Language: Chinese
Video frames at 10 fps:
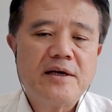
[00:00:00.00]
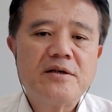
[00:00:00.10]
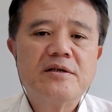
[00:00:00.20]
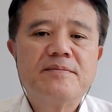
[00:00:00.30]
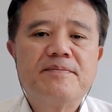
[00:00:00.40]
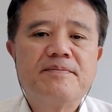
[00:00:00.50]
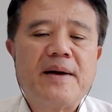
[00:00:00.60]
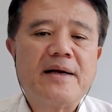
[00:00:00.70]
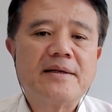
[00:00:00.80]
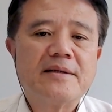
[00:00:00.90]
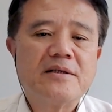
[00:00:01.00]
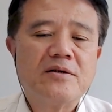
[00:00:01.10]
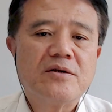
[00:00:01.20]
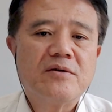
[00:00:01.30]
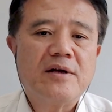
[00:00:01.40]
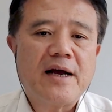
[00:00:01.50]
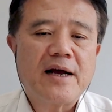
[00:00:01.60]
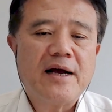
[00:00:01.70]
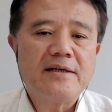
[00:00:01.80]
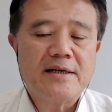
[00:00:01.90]
不然就是把行动电话
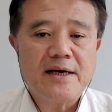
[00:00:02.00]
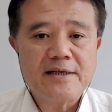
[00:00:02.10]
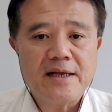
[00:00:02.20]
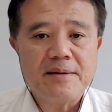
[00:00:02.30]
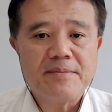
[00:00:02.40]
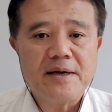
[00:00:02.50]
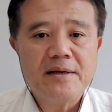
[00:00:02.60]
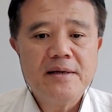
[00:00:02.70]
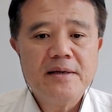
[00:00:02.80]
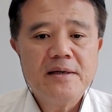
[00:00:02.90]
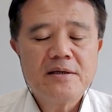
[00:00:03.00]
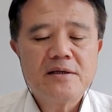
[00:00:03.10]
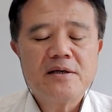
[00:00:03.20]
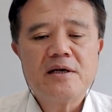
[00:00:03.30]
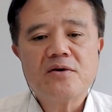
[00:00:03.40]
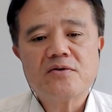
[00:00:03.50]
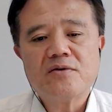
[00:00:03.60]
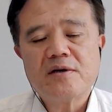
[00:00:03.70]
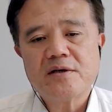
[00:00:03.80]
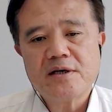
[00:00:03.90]
拿开一点，还在那边。这个很多
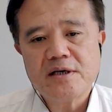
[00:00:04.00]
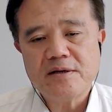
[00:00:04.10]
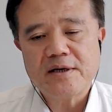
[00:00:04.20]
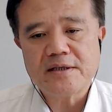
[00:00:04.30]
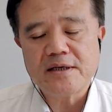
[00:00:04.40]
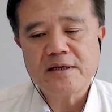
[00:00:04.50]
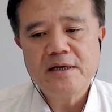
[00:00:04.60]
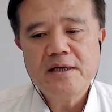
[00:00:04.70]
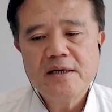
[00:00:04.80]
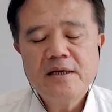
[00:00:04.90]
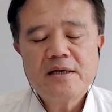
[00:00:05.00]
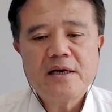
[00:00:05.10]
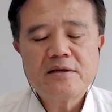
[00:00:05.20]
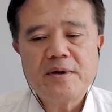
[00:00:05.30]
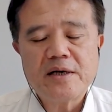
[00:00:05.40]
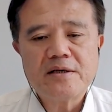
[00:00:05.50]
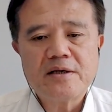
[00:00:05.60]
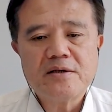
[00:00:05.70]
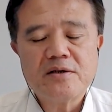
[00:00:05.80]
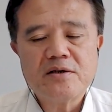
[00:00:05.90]
状况都可能发生，经过半个
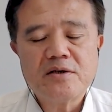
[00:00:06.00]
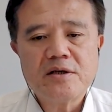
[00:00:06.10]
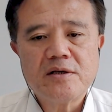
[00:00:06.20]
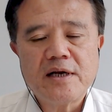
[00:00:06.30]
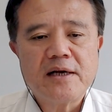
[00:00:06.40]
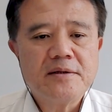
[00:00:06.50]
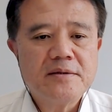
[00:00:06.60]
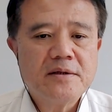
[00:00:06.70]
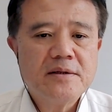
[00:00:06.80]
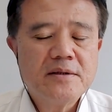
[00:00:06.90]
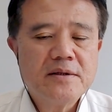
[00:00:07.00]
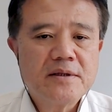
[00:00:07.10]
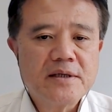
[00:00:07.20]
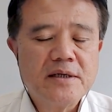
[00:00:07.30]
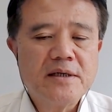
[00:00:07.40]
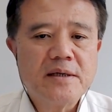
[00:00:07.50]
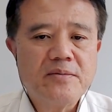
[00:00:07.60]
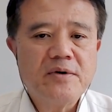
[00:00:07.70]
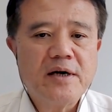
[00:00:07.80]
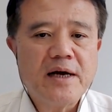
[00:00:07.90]
小时就决定啊，可能
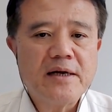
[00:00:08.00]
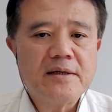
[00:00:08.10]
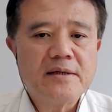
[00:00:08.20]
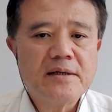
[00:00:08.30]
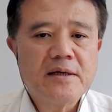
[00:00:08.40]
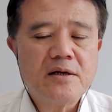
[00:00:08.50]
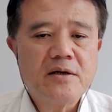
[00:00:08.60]
不会来的，